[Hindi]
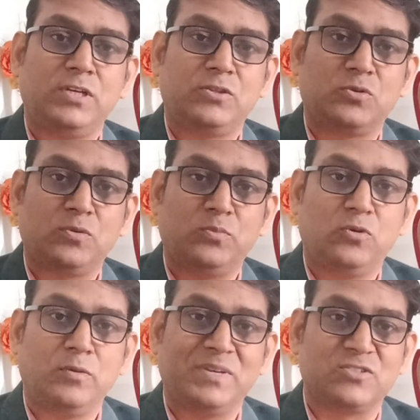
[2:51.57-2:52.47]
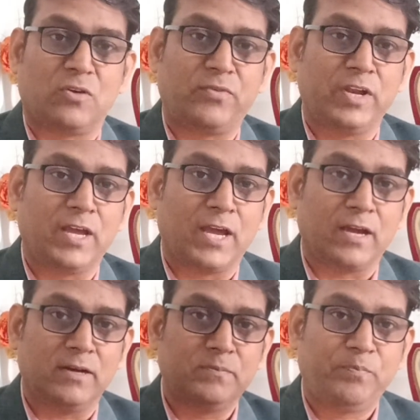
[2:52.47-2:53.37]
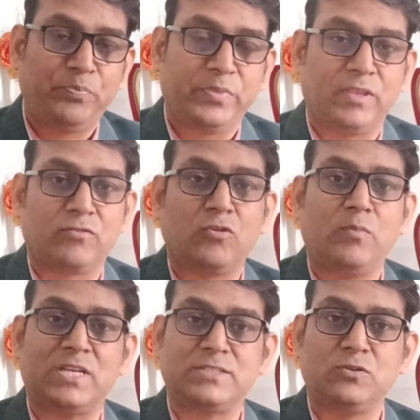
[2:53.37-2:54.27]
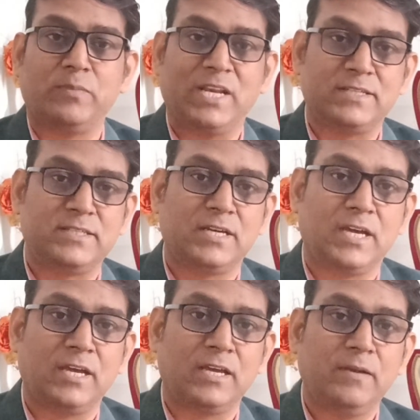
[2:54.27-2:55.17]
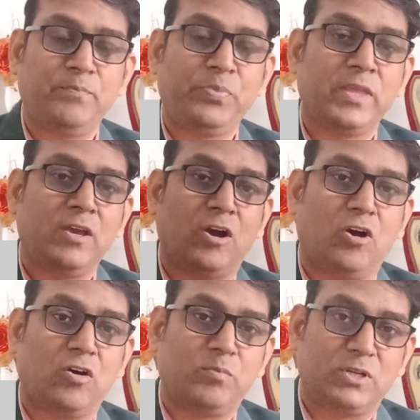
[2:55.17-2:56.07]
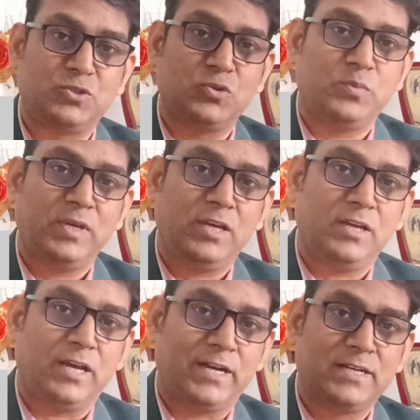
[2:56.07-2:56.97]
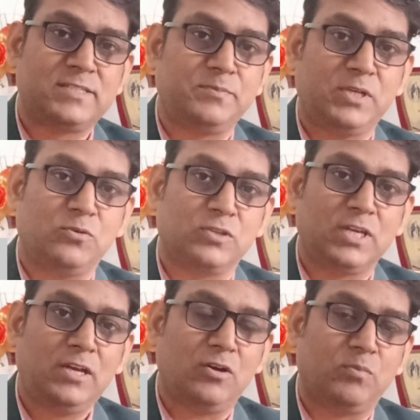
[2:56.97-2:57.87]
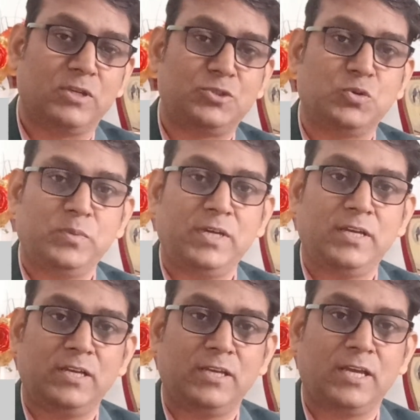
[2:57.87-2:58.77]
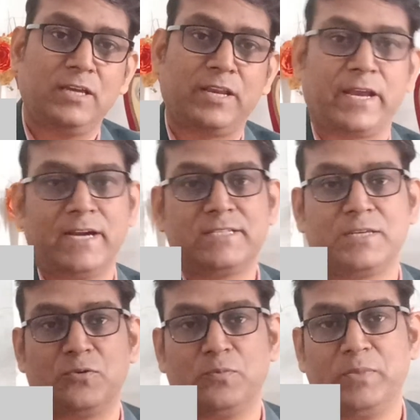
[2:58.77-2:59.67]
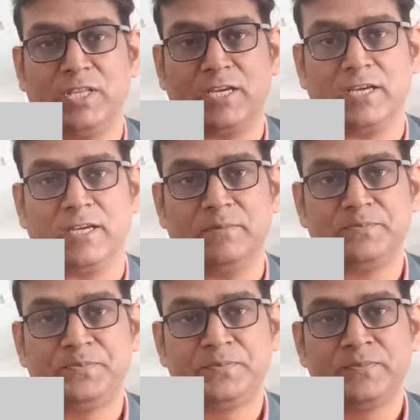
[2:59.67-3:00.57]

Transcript: होगी तो बोन में सॉफ्टनिंग आएगा जिसको हम आस्टियोमलेसिया कहेंगे और बच्चों में एडल्ट में ये होता है और बच्चों में यही रिकेट्स के रूप में दिखेगी